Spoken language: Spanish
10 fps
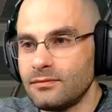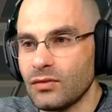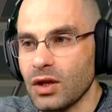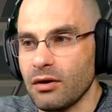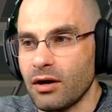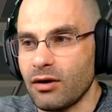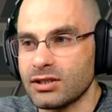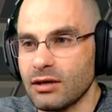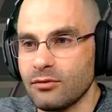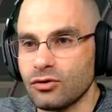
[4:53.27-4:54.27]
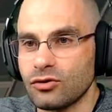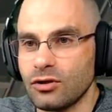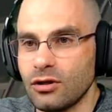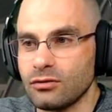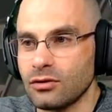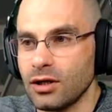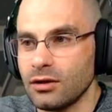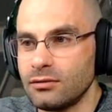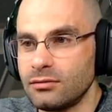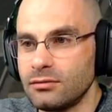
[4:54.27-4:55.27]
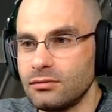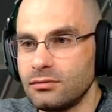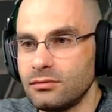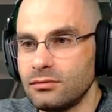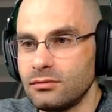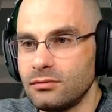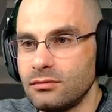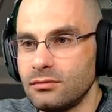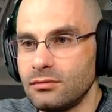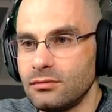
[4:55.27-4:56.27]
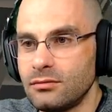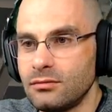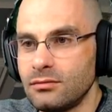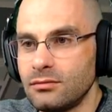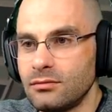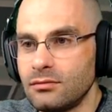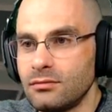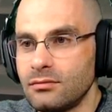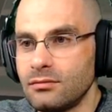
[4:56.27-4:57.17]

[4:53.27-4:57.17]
a ver, ahora estamos del otro lado. Cada uno del otro lado.